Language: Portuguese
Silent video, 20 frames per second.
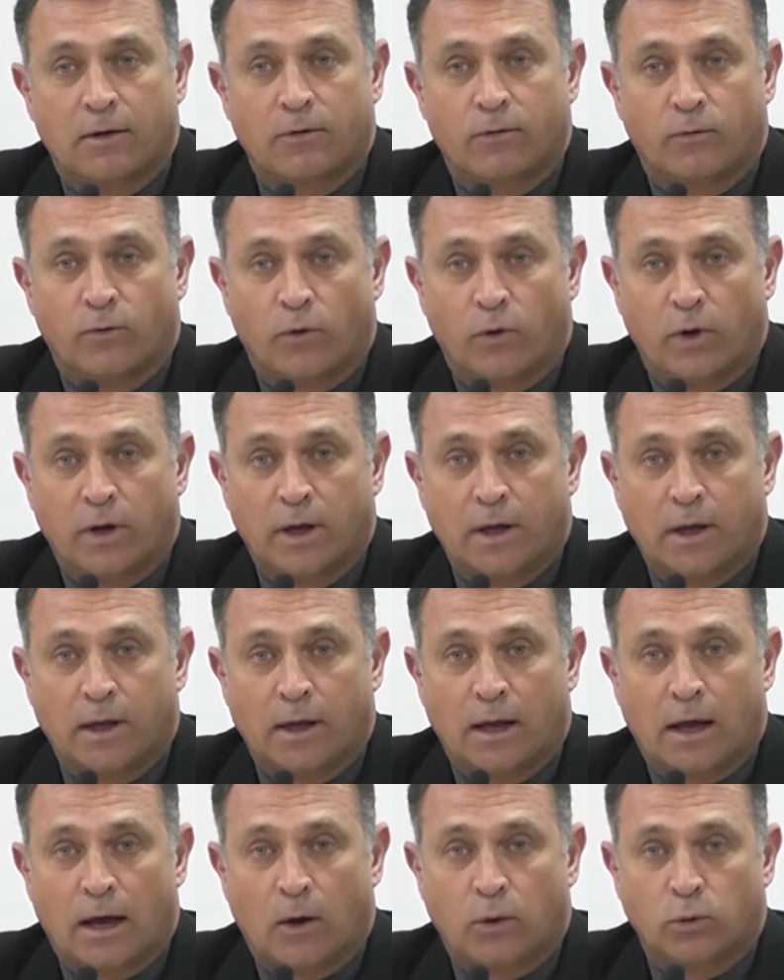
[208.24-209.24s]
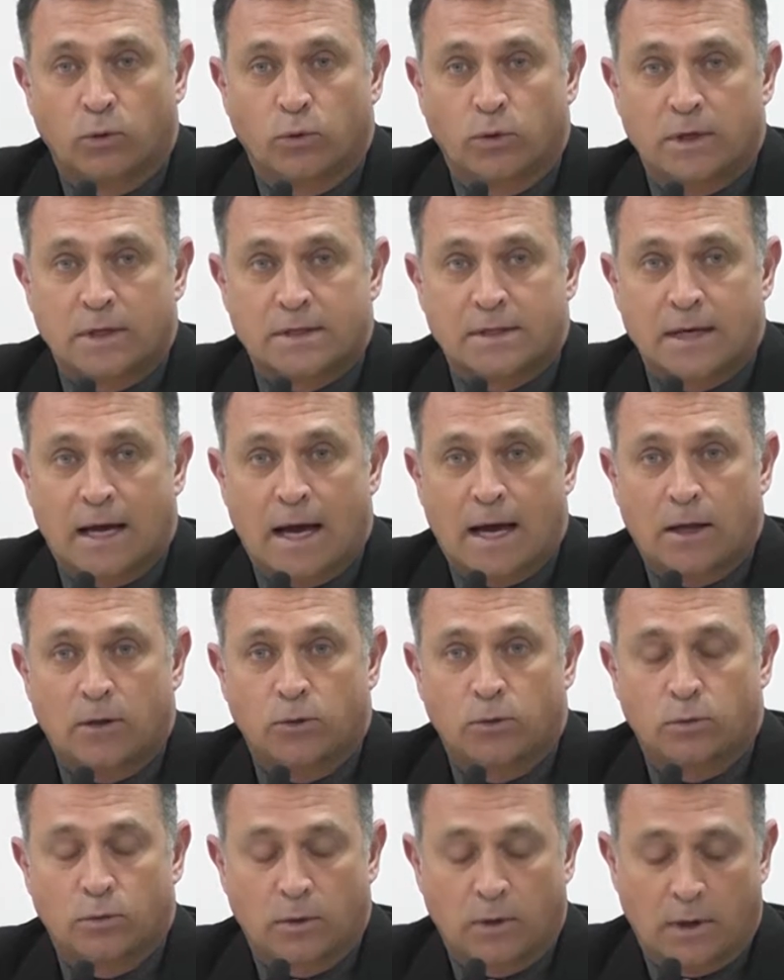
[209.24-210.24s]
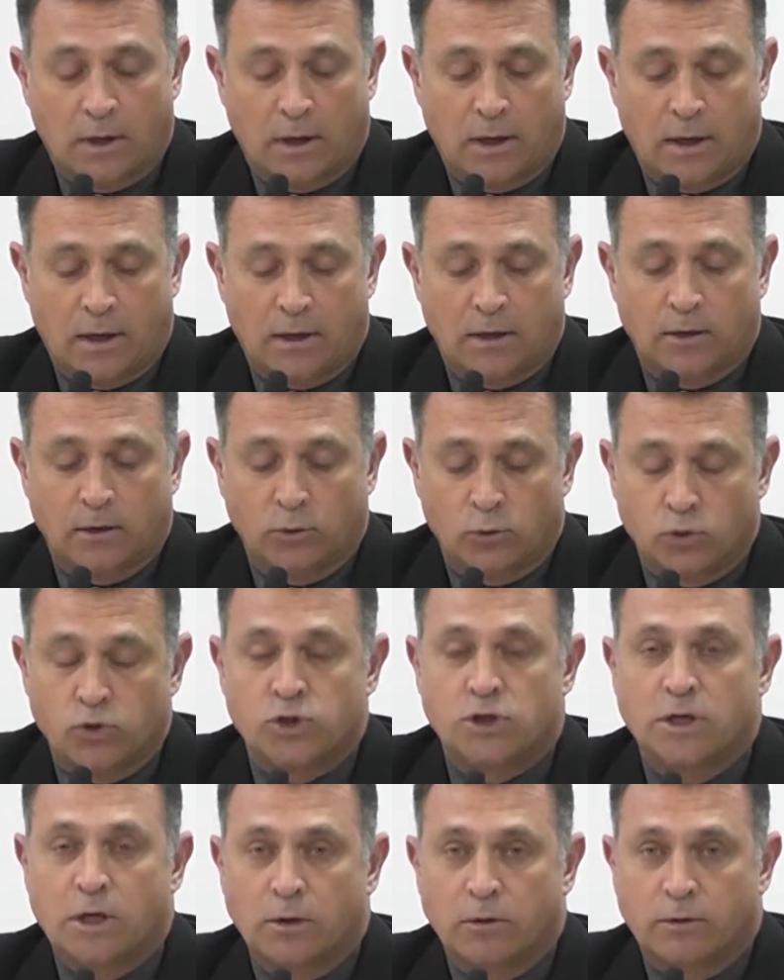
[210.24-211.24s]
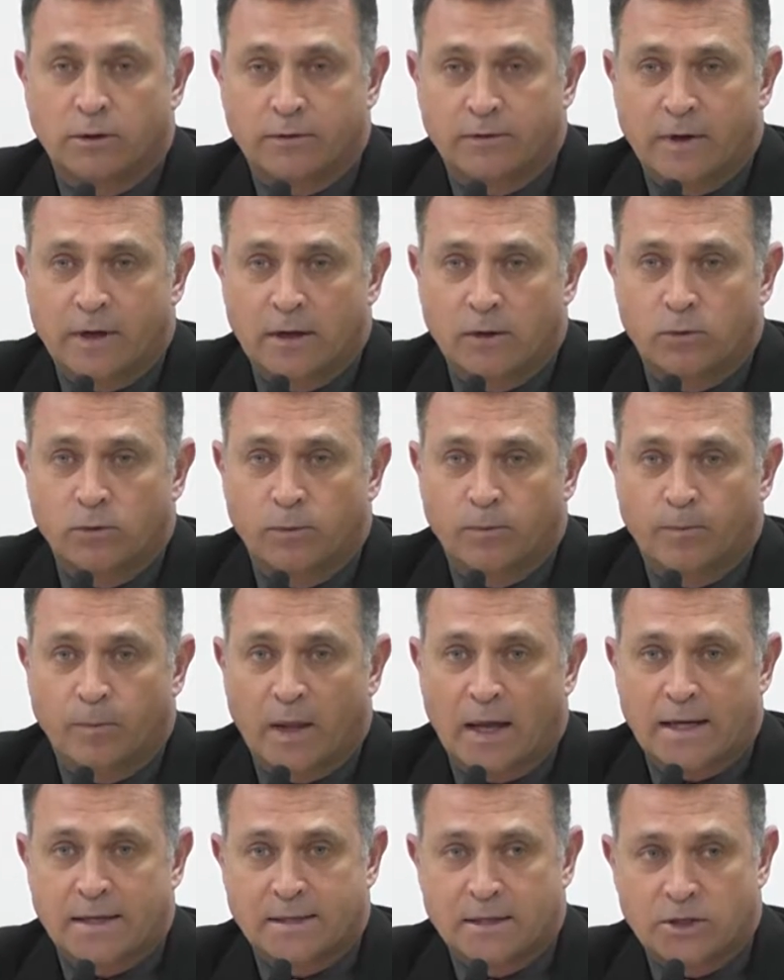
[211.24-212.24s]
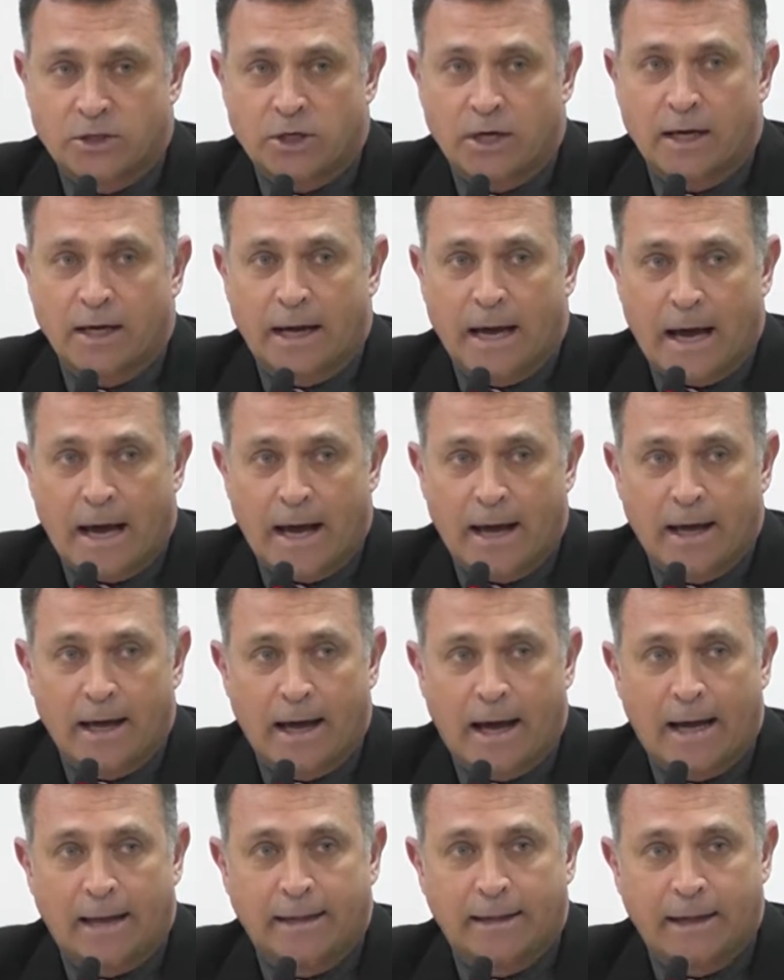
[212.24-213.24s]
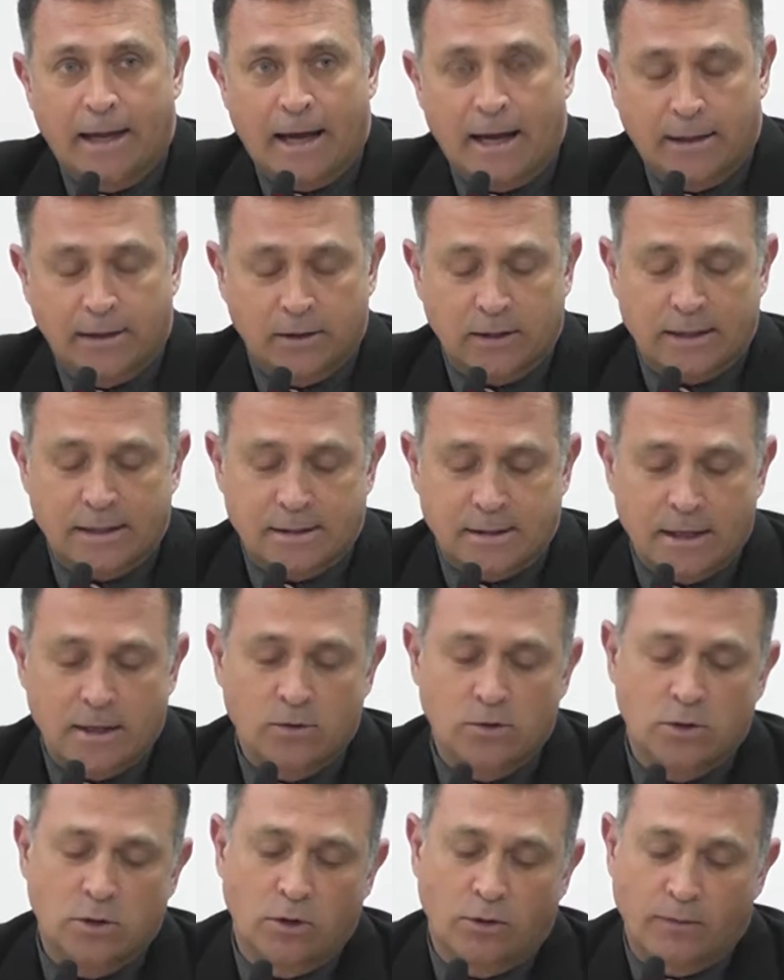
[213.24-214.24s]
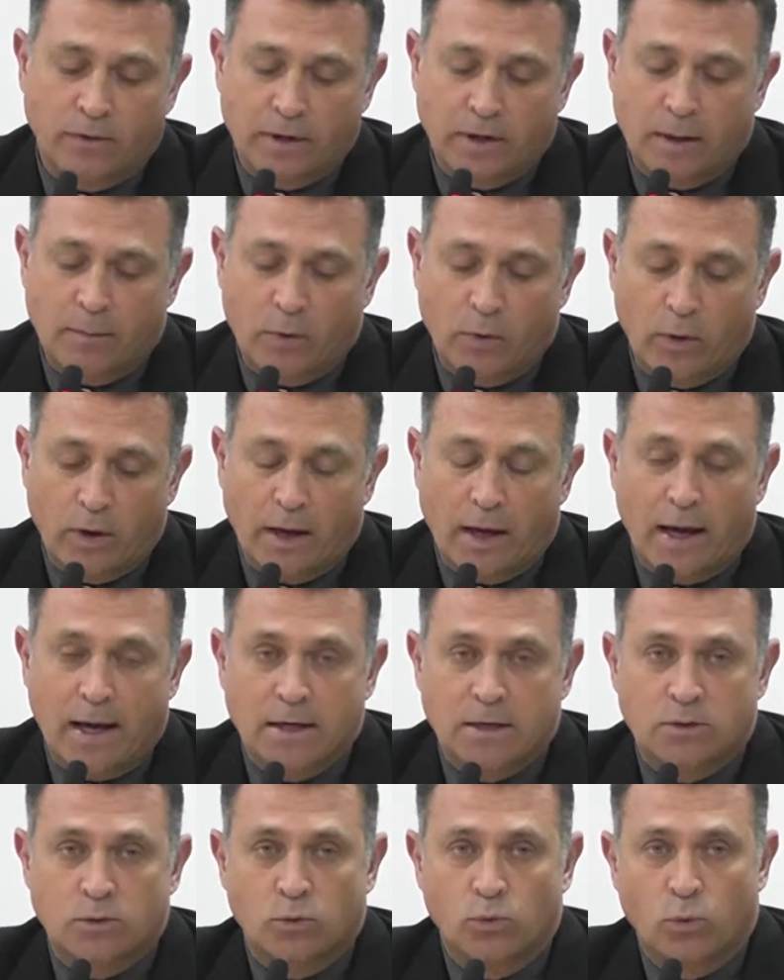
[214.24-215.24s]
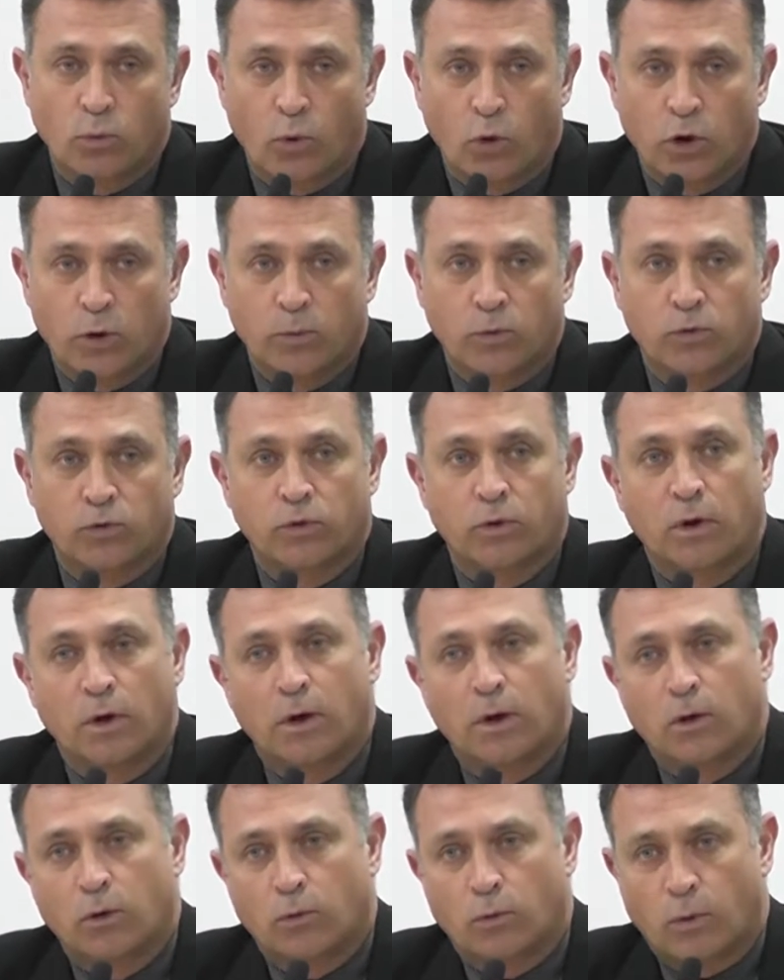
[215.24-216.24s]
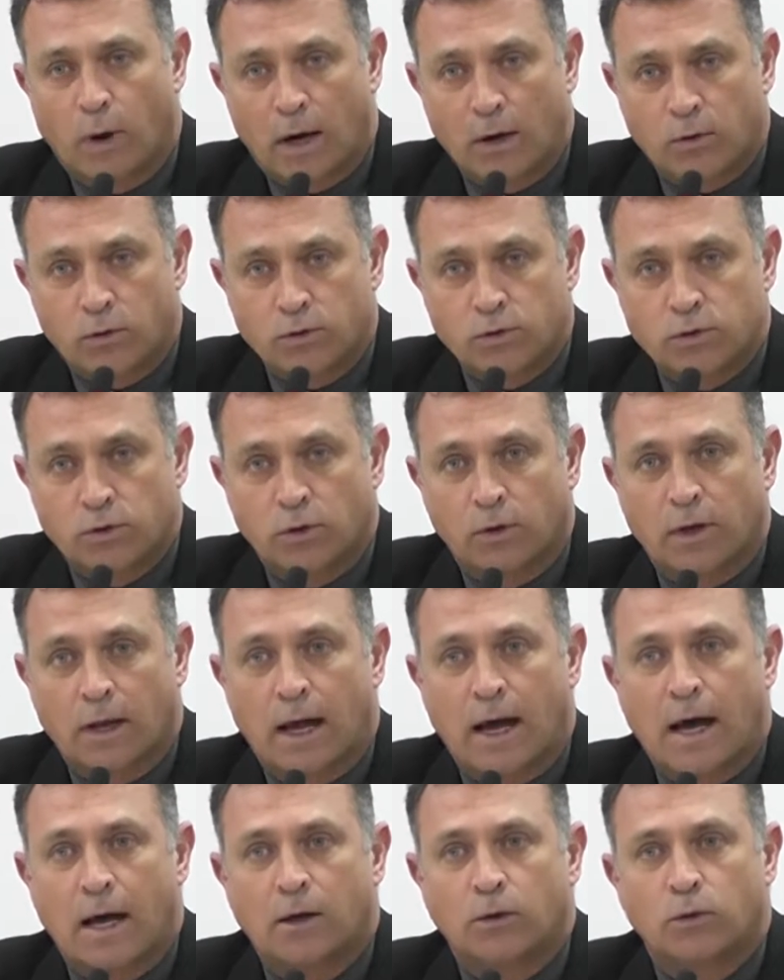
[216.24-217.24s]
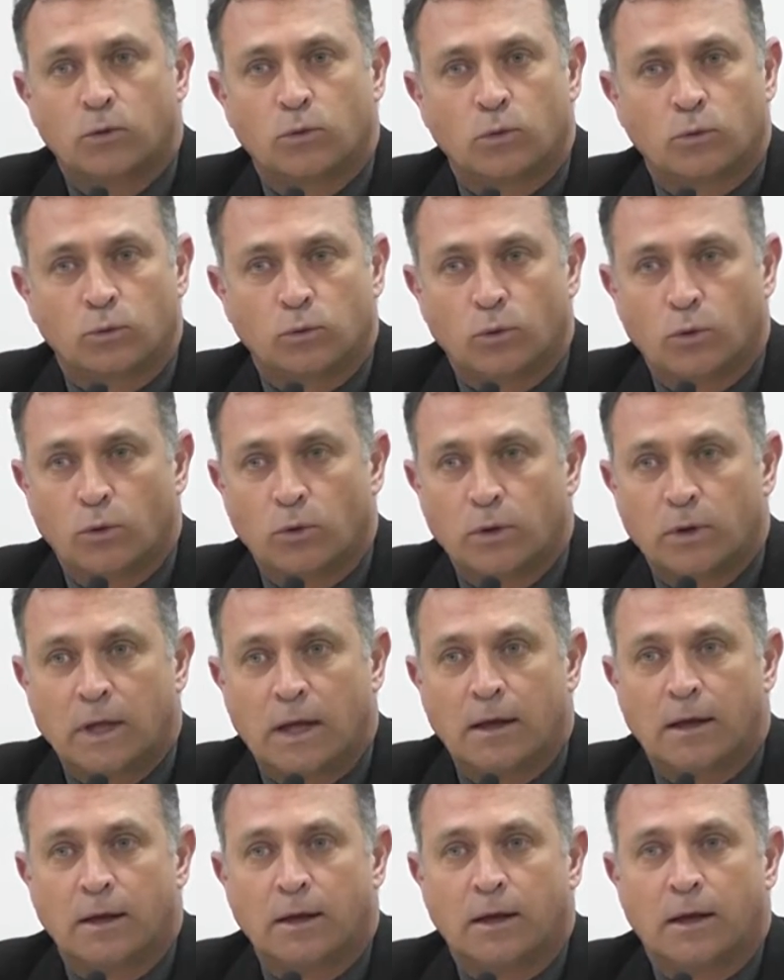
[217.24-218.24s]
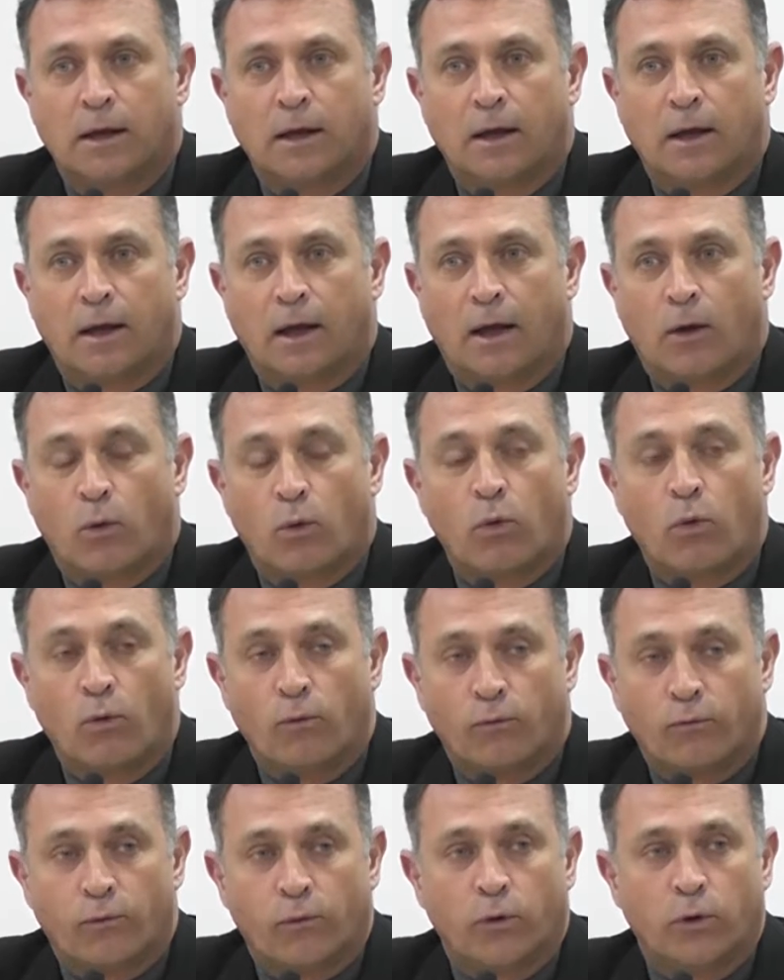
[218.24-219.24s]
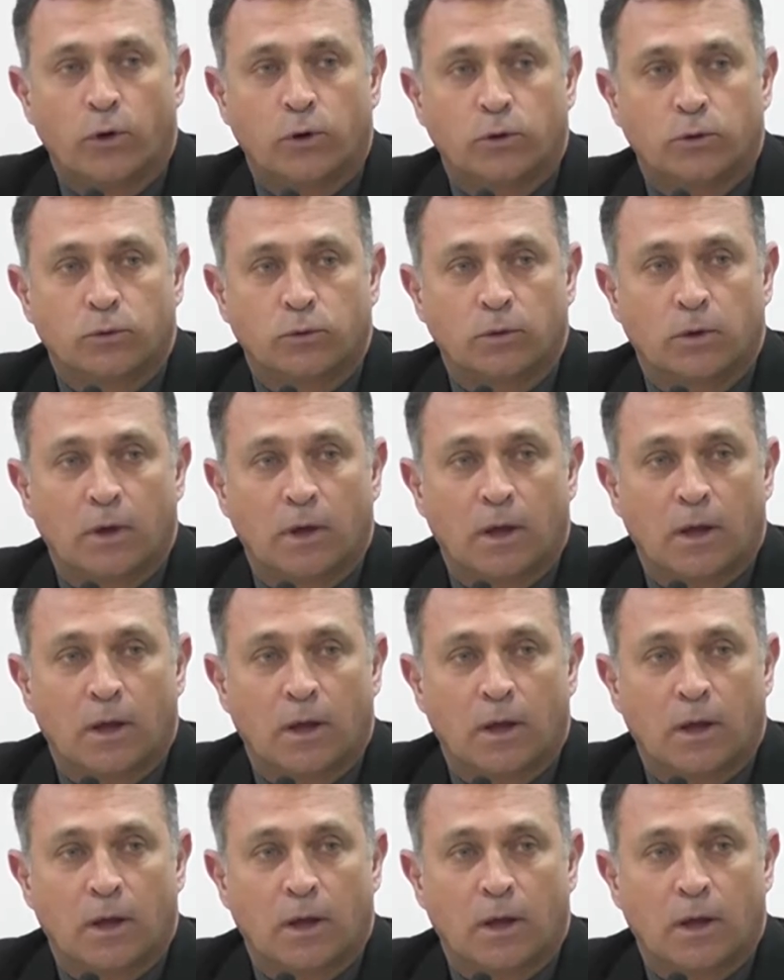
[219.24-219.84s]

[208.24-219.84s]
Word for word: foi autorizado no dia do evento a se chegar até a 390 mil reais com ônibus com ar condicionado, com toda é, o conforto